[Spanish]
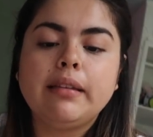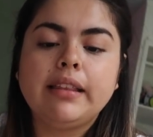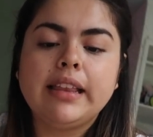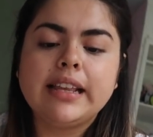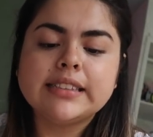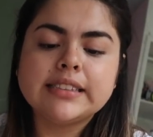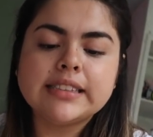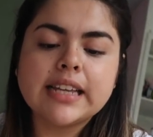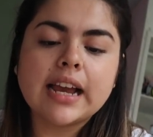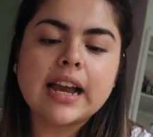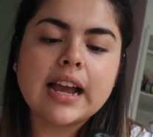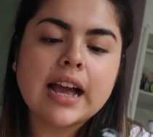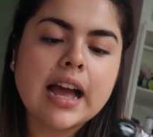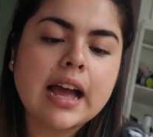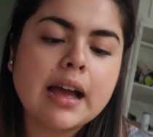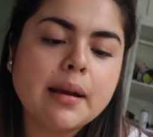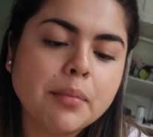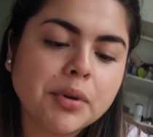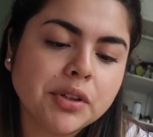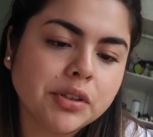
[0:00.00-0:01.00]
Dice
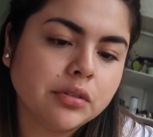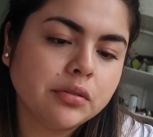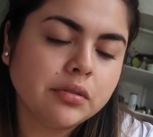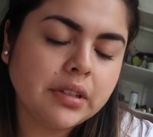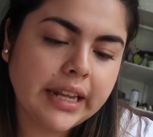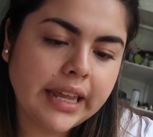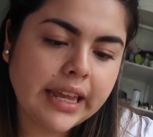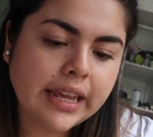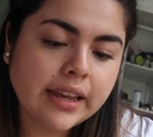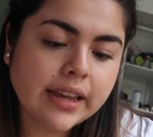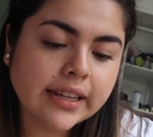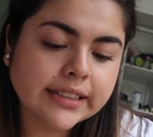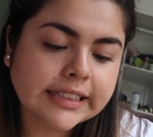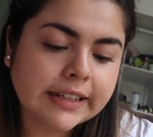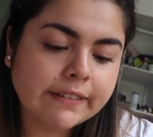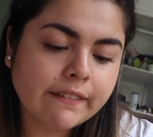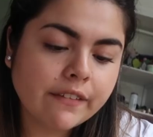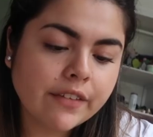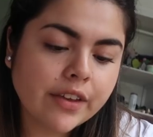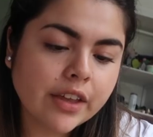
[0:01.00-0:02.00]
acá, bueno, leí que
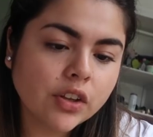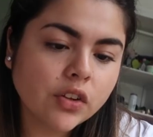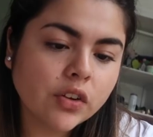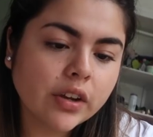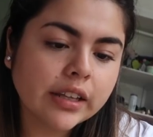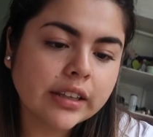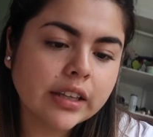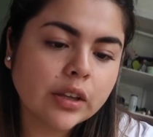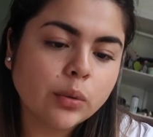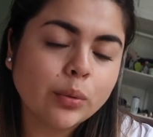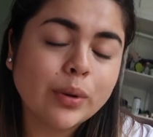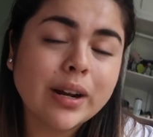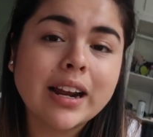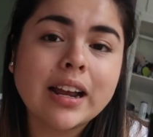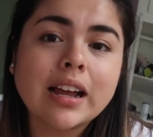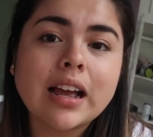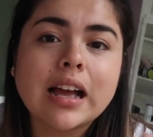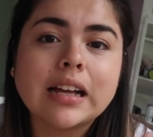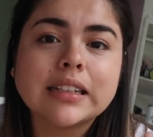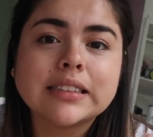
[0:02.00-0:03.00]
estaba viendo que te
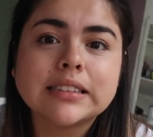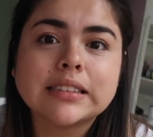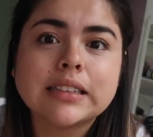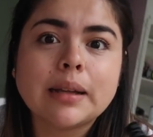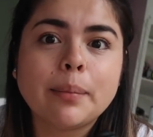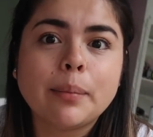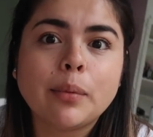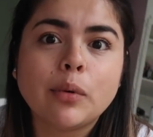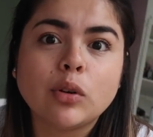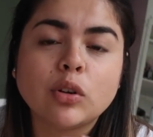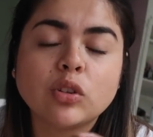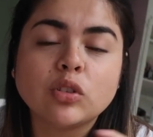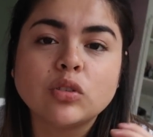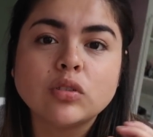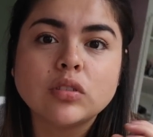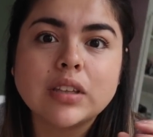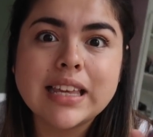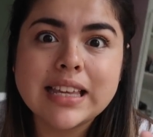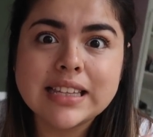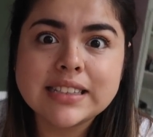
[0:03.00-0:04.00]
duran hasta por
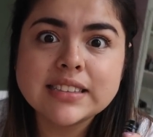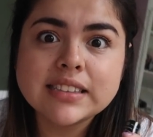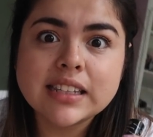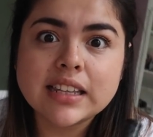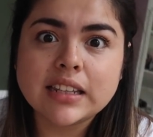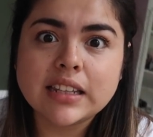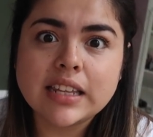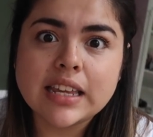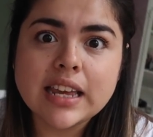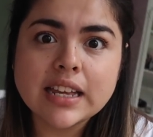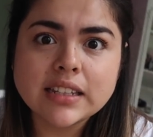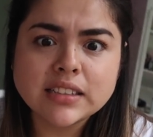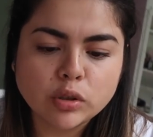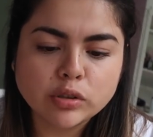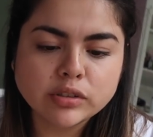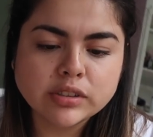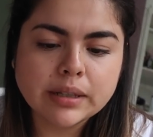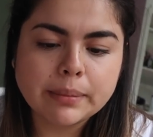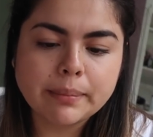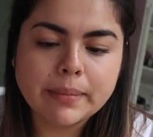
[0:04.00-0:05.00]
15 días,
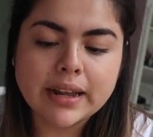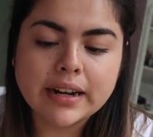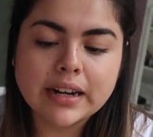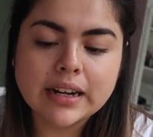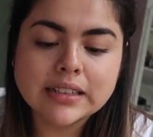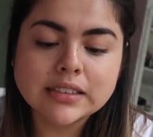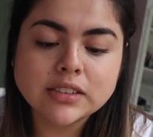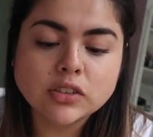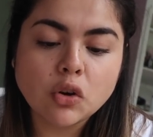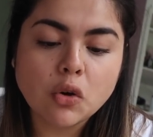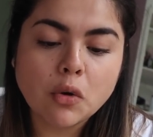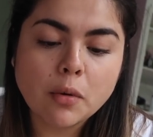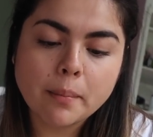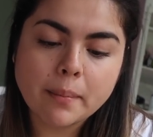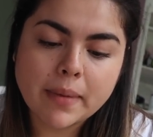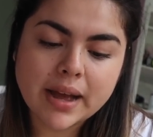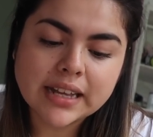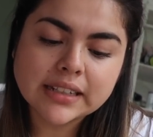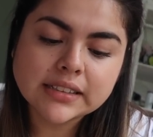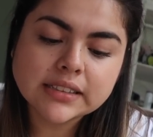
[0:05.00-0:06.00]
dos semanas o
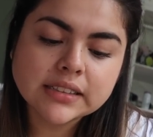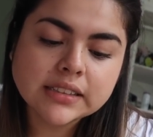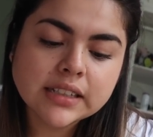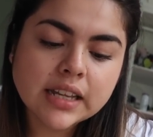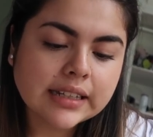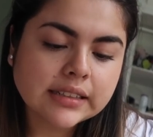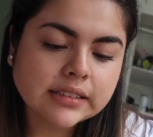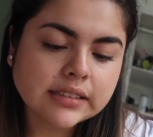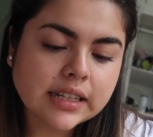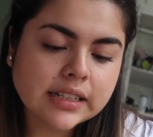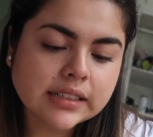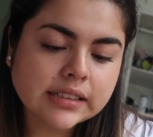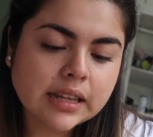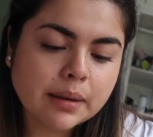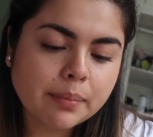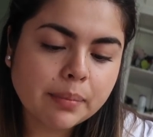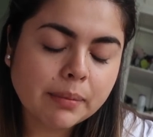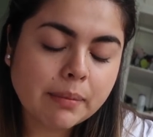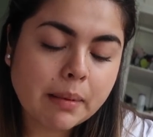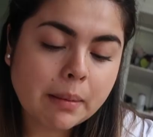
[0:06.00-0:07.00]
más. Así es
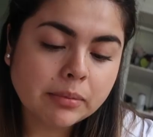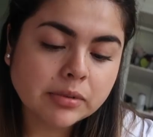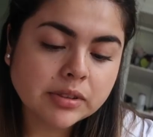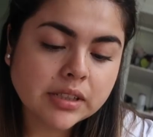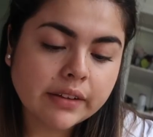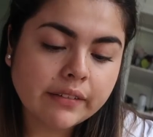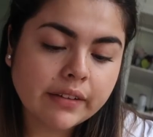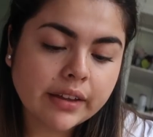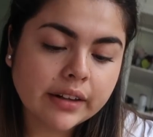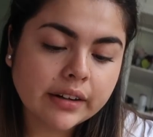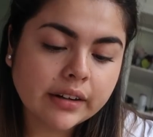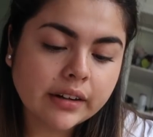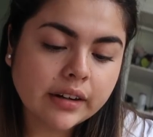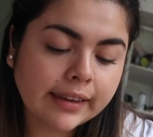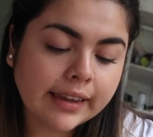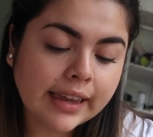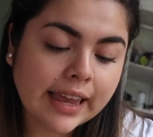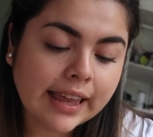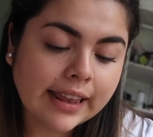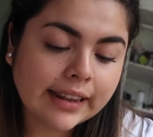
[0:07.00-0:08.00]
que pues vamos a
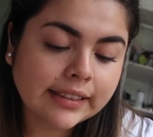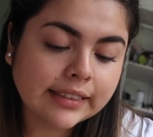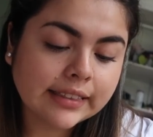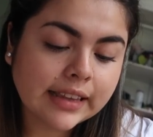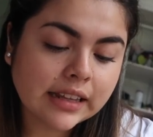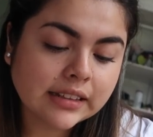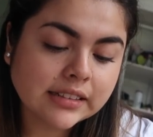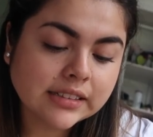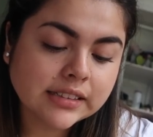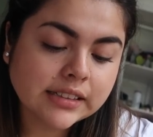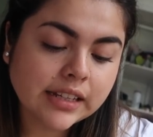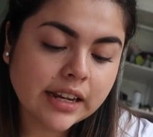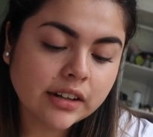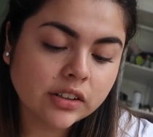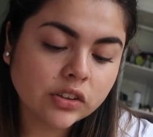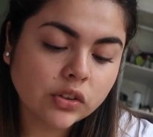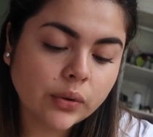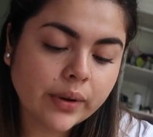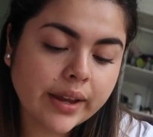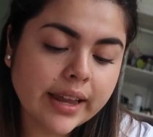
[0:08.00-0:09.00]
ver qué tan
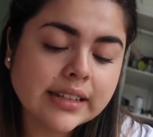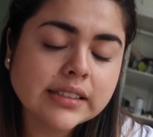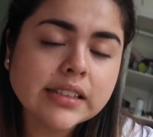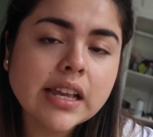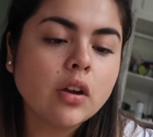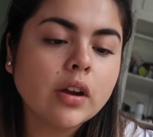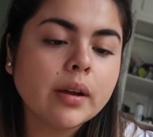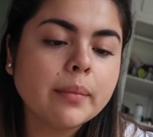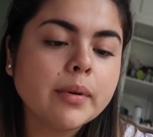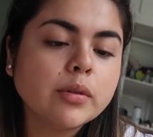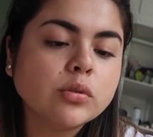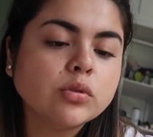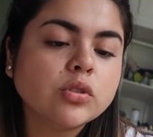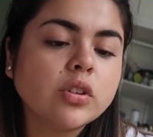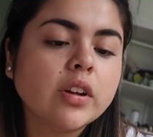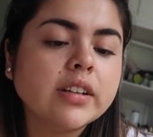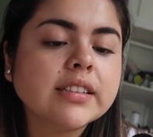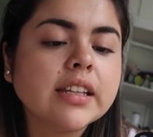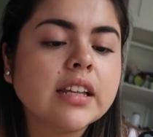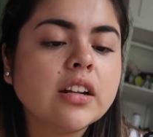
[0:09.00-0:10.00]
cierto es. Lo que me
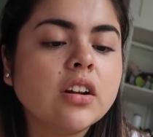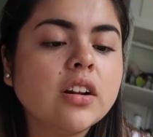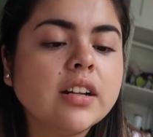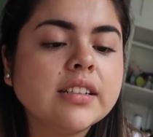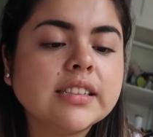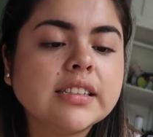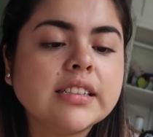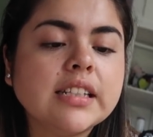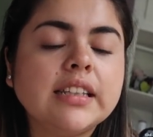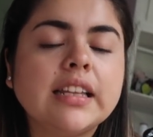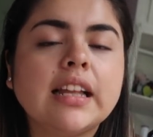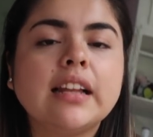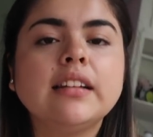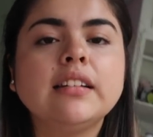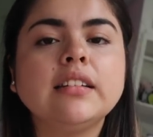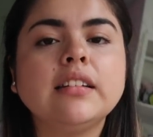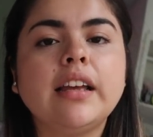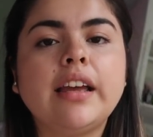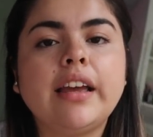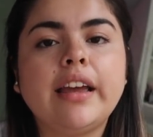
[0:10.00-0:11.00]
gustó es que no
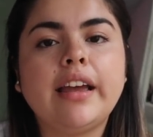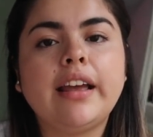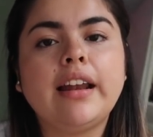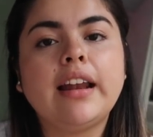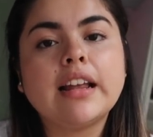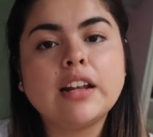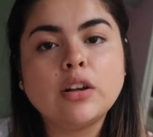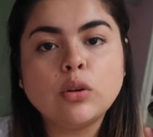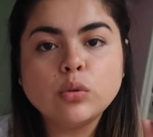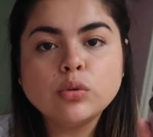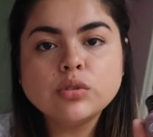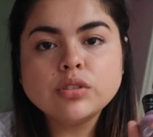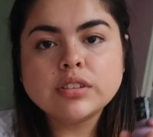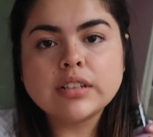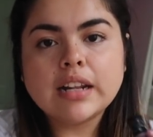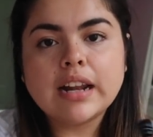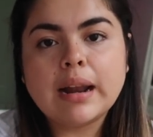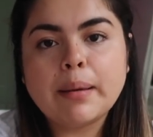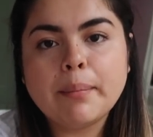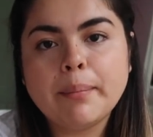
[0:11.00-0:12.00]
necesitan eh, la
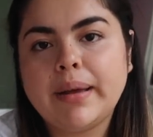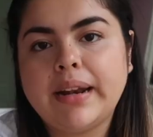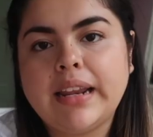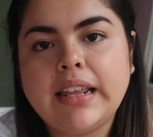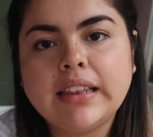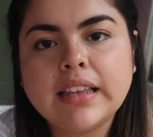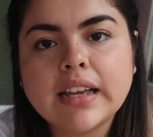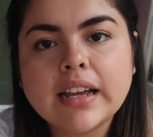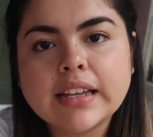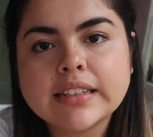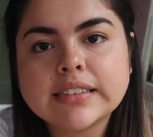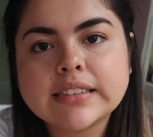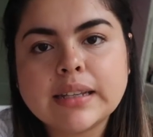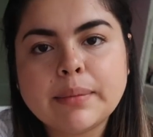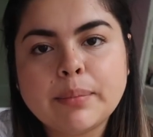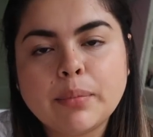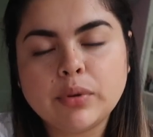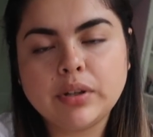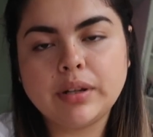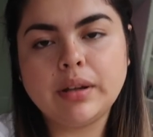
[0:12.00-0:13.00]
luz, la lamparita que
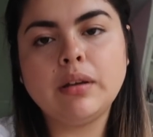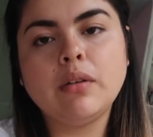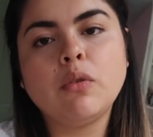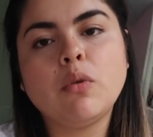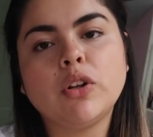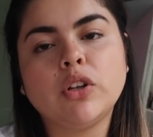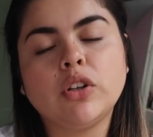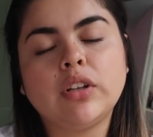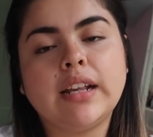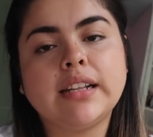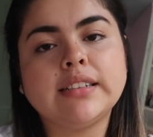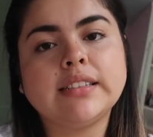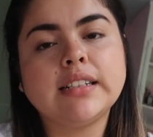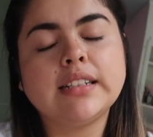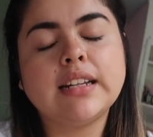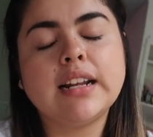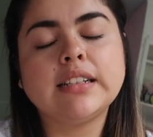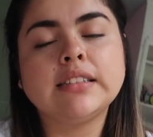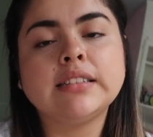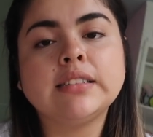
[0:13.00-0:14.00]
se pone cuando te
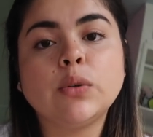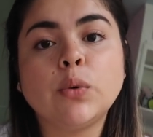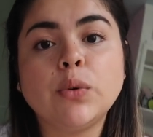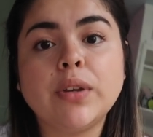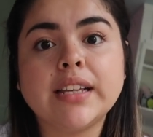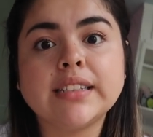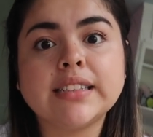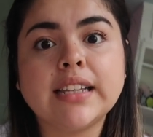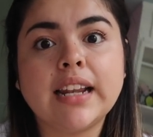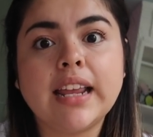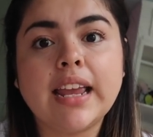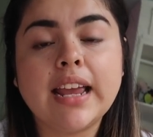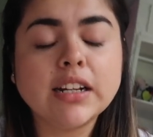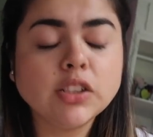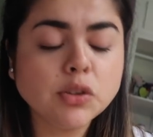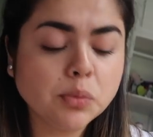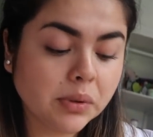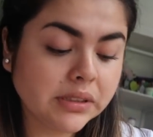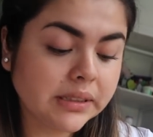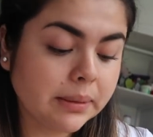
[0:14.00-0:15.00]
haces las uñas en
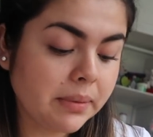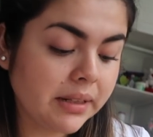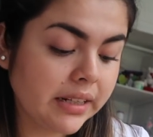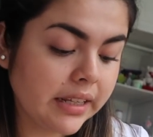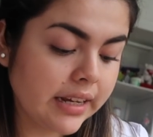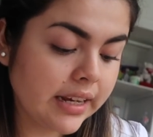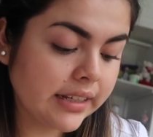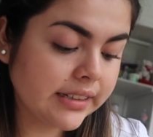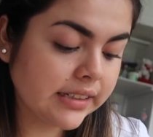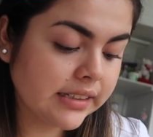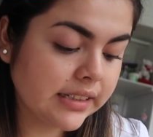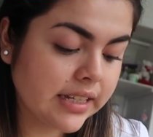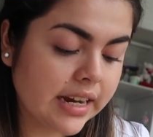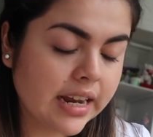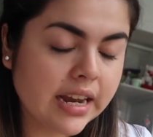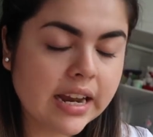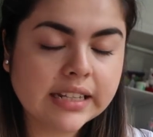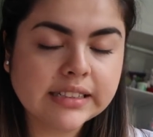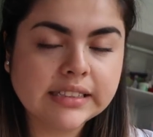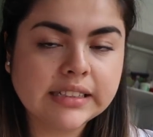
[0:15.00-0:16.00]
gel. Supuestamente que se
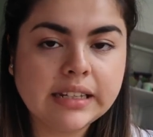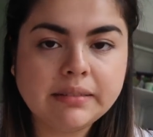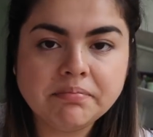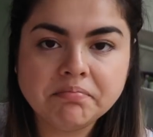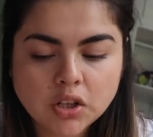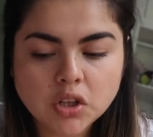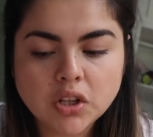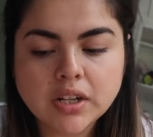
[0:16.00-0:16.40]
secan así.